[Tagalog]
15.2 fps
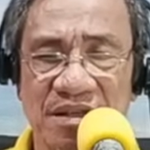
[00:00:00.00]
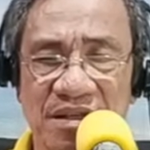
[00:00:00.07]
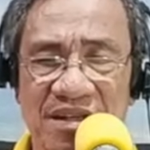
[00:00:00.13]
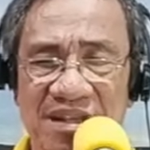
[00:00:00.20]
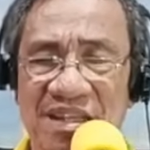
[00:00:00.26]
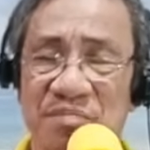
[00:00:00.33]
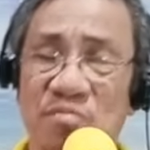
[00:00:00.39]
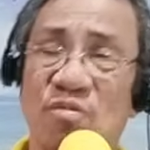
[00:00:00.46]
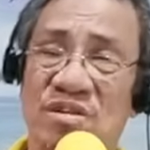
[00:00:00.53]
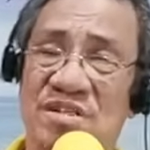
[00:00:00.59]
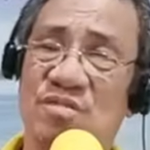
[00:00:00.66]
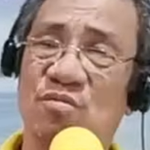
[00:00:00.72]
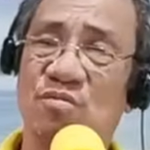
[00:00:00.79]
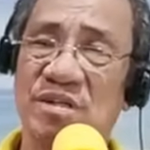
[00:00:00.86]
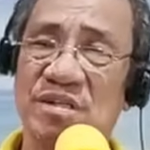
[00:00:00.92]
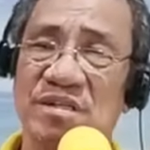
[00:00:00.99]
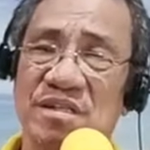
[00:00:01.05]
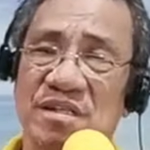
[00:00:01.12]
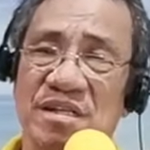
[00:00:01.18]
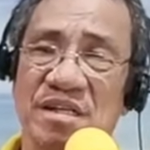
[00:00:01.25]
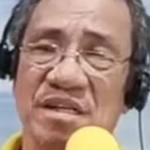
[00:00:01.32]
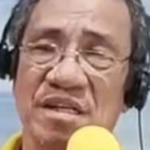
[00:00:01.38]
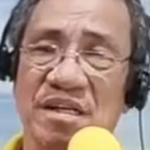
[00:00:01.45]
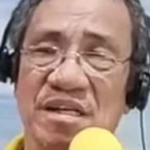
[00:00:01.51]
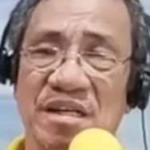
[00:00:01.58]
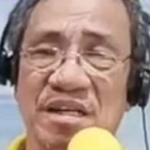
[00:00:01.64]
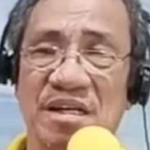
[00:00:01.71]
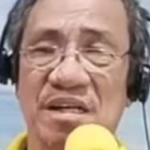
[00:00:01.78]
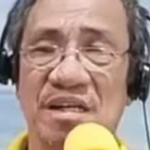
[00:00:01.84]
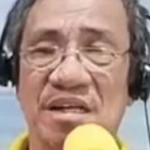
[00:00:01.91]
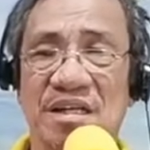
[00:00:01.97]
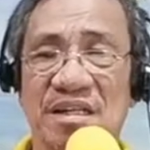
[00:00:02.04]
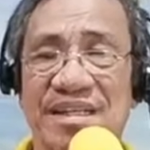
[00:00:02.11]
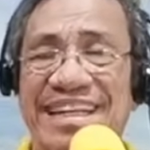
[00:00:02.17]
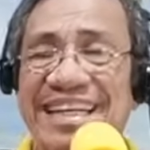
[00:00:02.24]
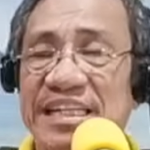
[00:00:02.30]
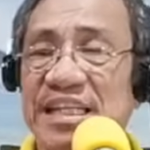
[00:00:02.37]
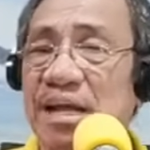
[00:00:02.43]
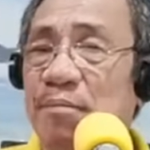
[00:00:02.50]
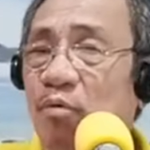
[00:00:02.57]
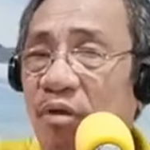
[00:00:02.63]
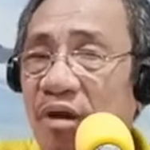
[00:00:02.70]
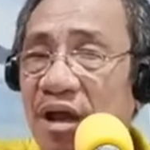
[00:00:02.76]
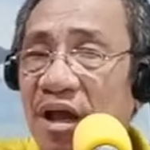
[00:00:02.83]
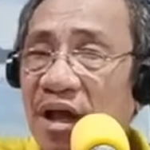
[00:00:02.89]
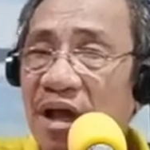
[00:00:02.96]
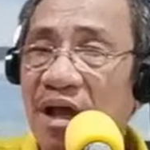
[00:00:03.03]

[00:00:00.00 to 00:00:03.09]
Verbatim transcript: kahit mga sawan, nakitable ka.